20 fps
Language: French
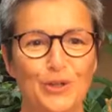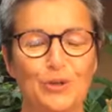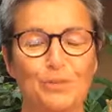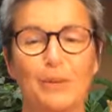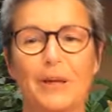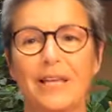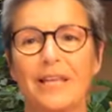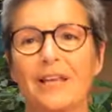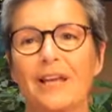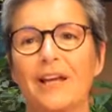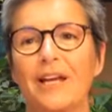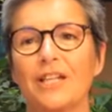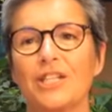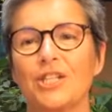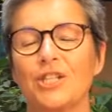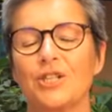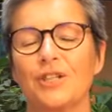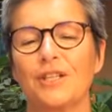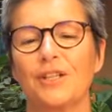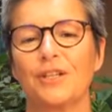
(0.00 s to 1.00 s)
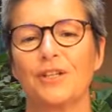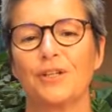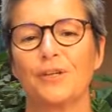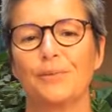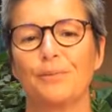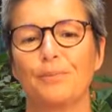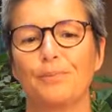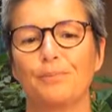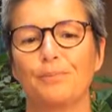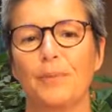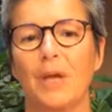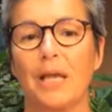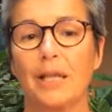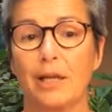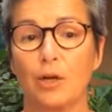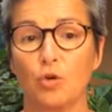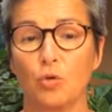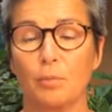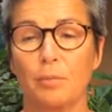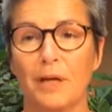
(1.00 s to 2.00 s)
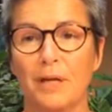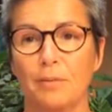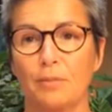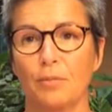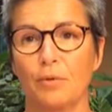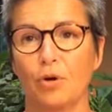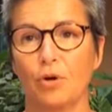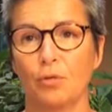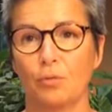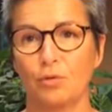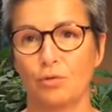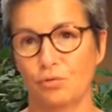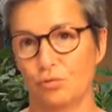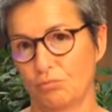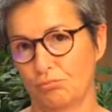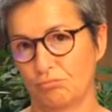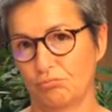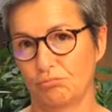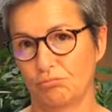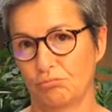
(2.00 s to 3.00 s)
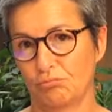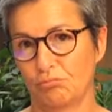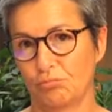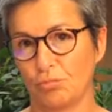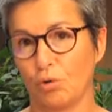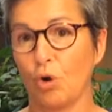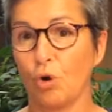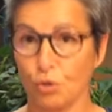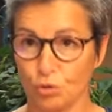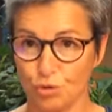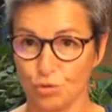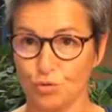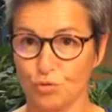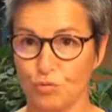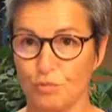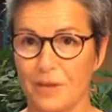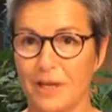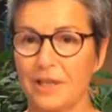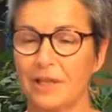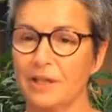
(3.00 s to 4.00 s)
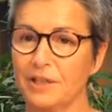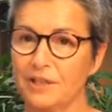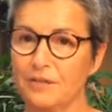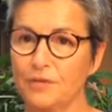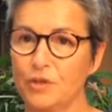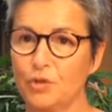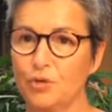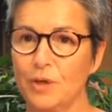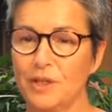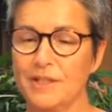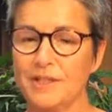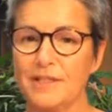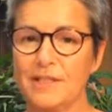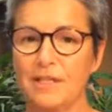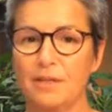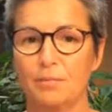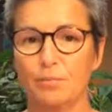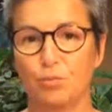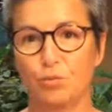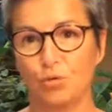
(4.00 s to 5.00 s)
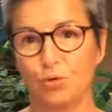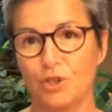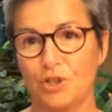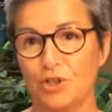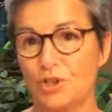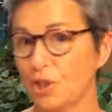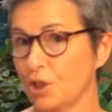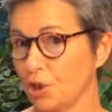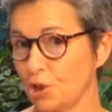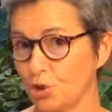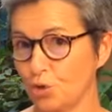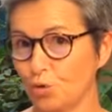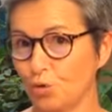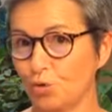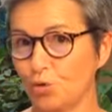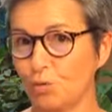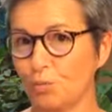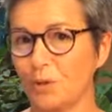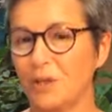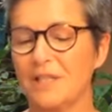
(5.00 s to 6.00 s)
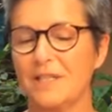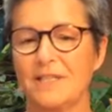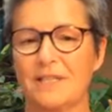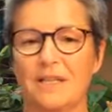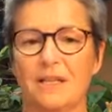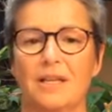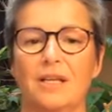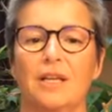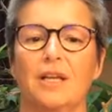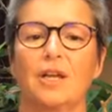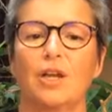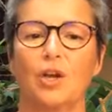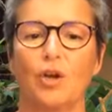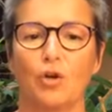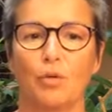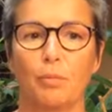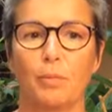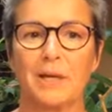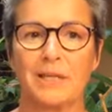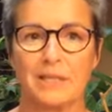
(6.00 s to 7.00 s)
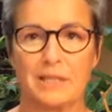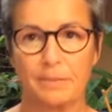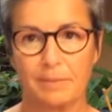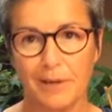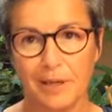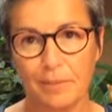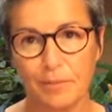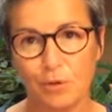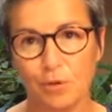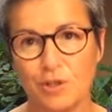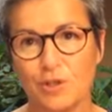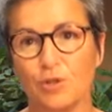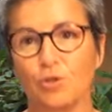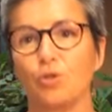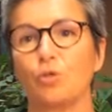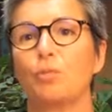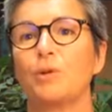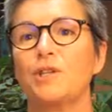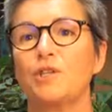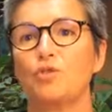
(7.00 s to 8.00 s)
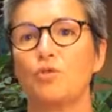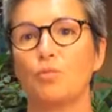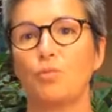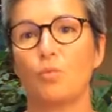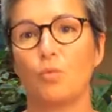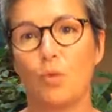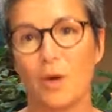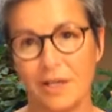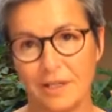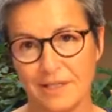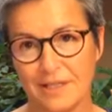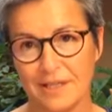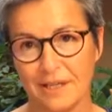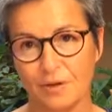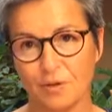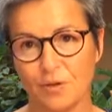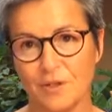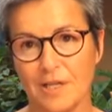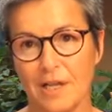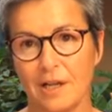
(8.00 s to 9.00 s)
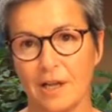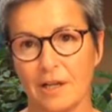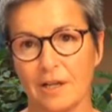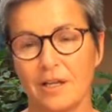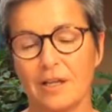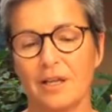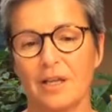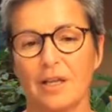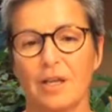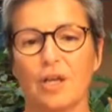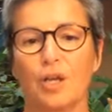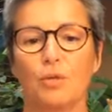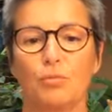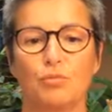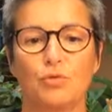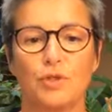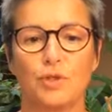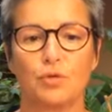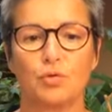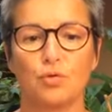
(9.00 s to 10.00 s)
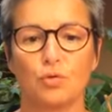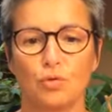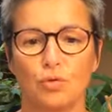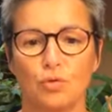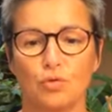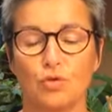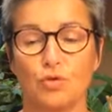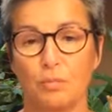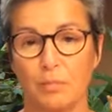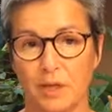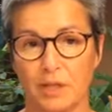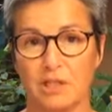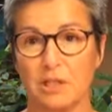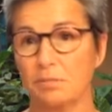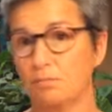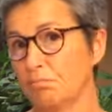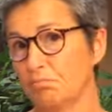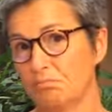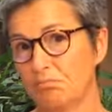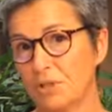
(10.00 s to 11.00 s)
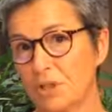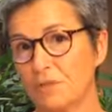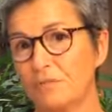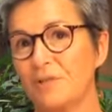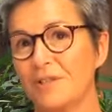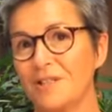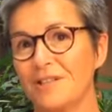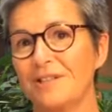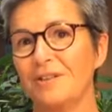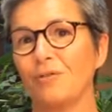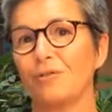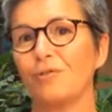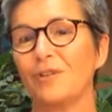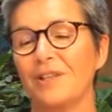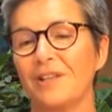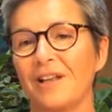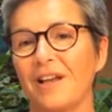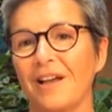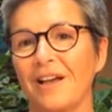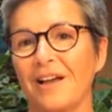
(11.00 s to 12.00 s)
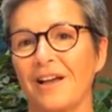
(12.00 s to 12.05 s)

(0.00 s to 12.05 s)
le PAC RH, euh, un accompagnement euh, en ressources humaines individualisé pour des dirigeants d'entreprise, euh, principalement des entreprises de moins de 50 salariés, puisque ce PAC bénéficie en fait